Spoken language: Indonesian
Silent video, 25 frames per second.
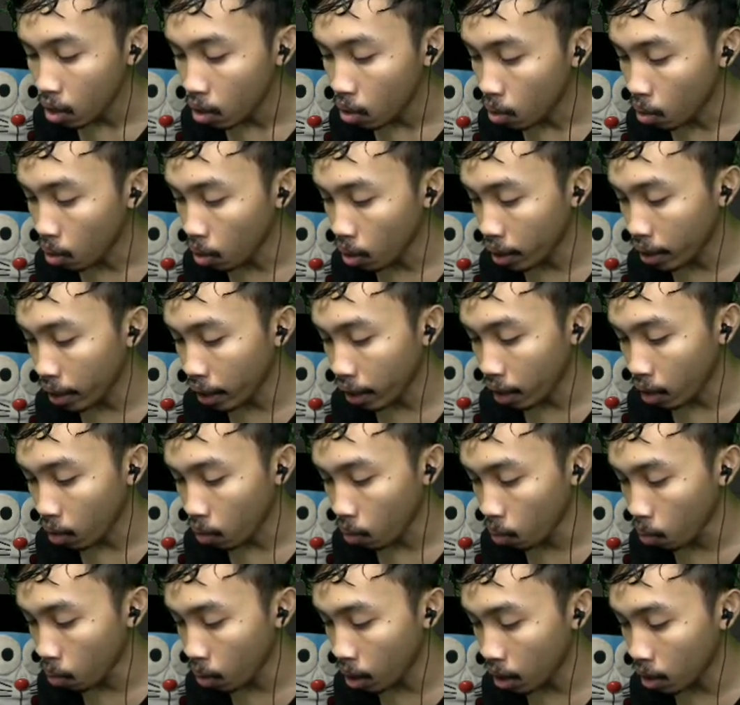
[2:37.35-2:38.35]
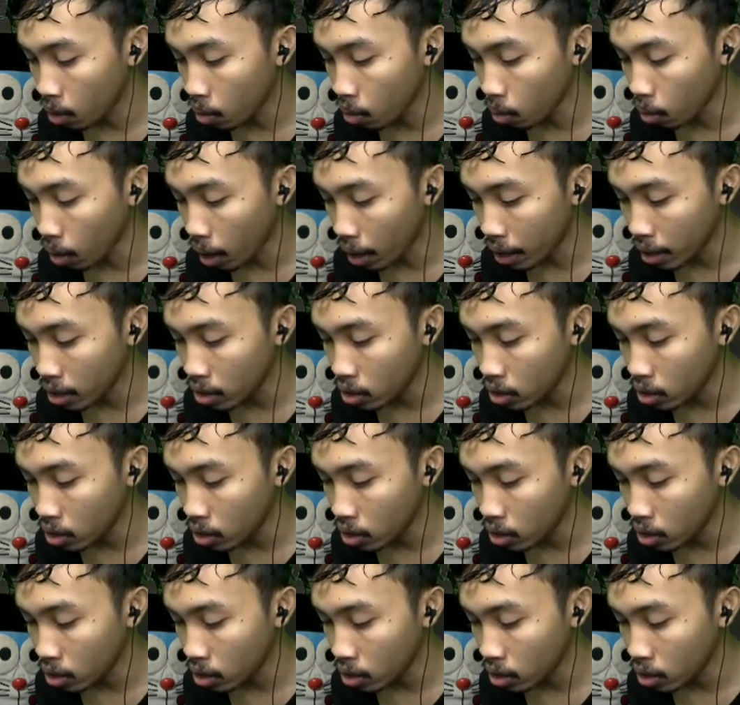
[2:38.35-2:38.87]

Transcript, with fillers: Oke, Waduh, ada